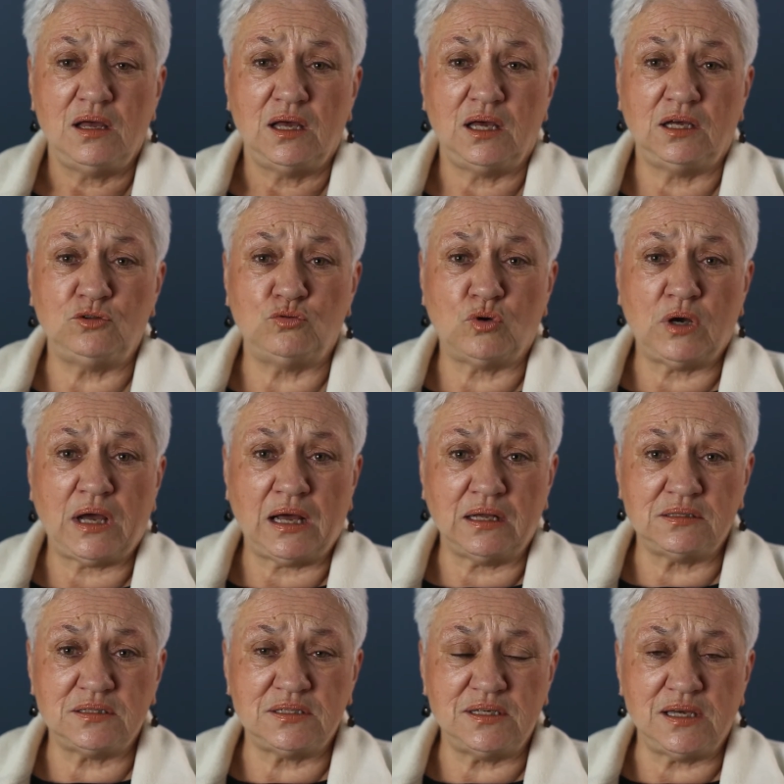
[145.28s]

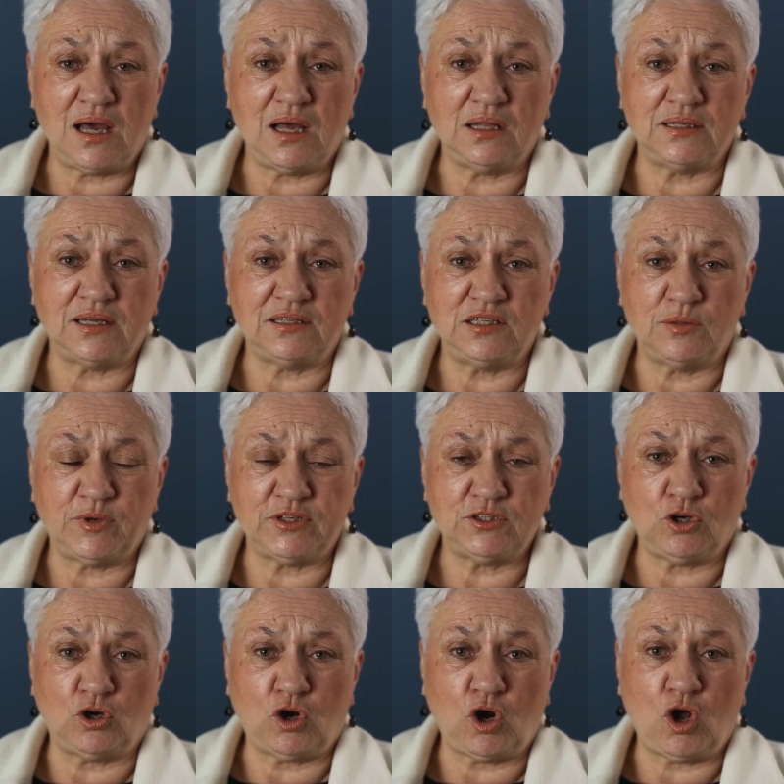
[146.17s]
Edukacja na
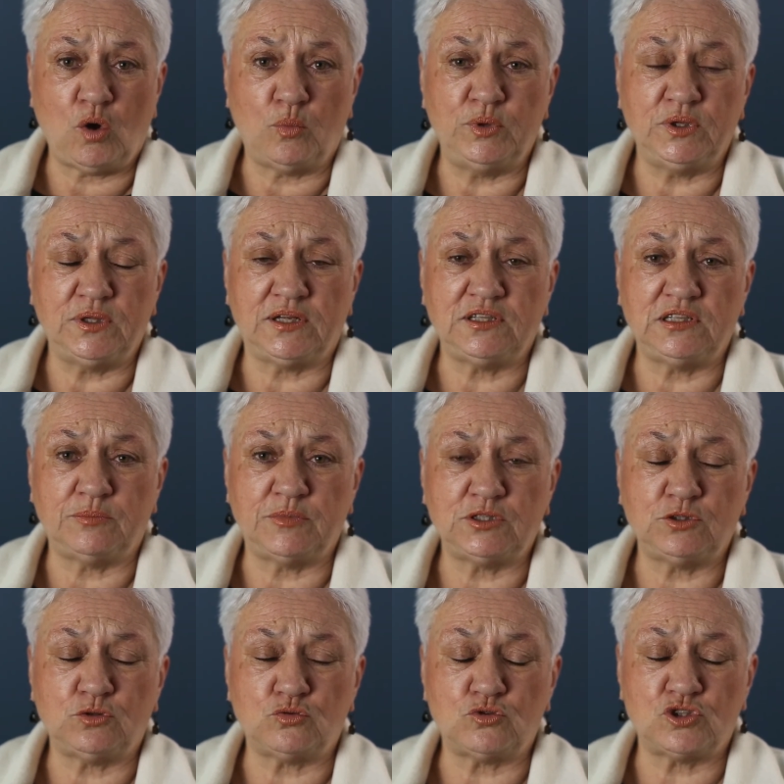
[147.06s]
temat choroby, na
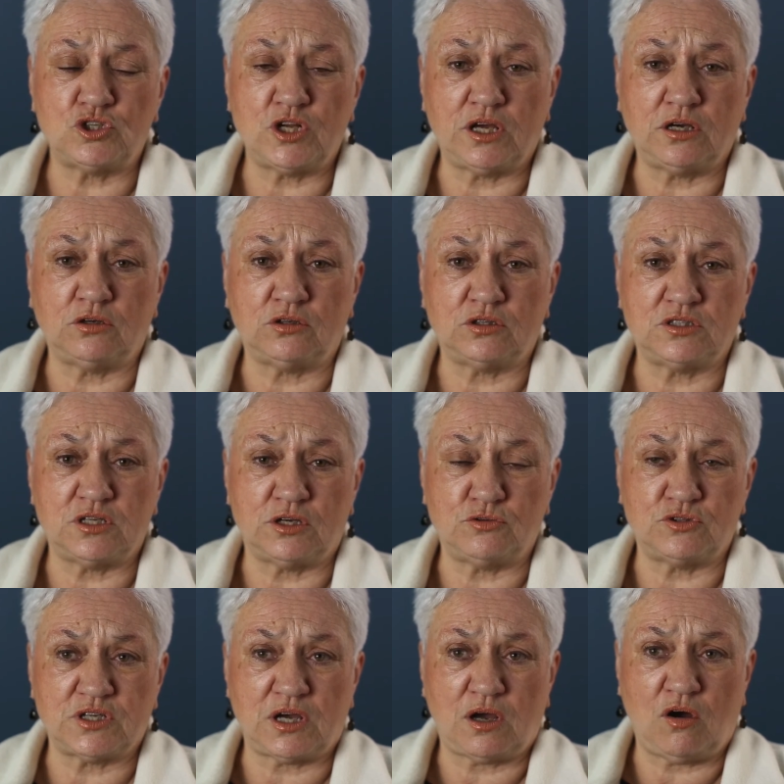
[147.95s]
temat różnego
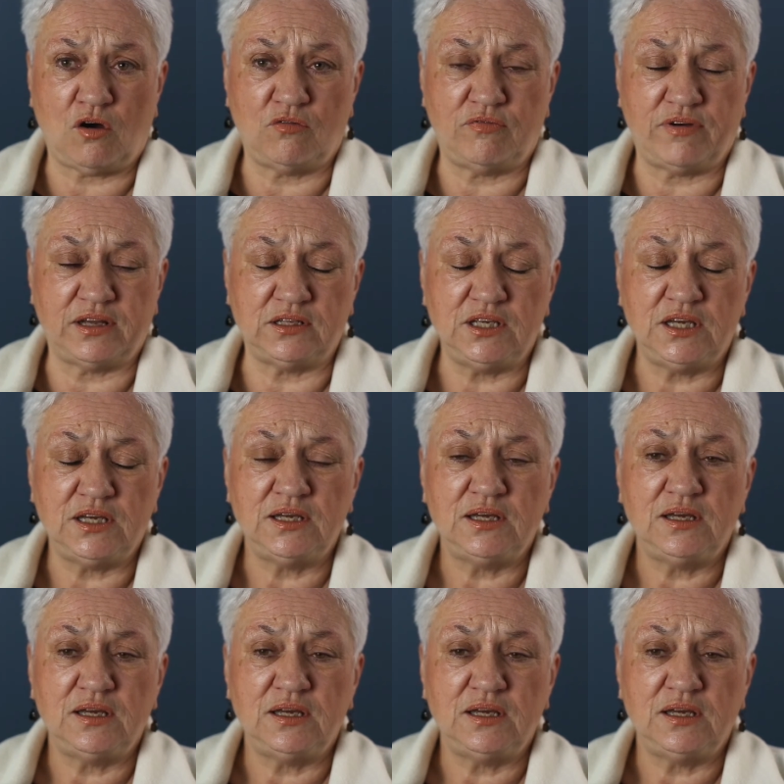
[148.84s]
rodzaju zachowań.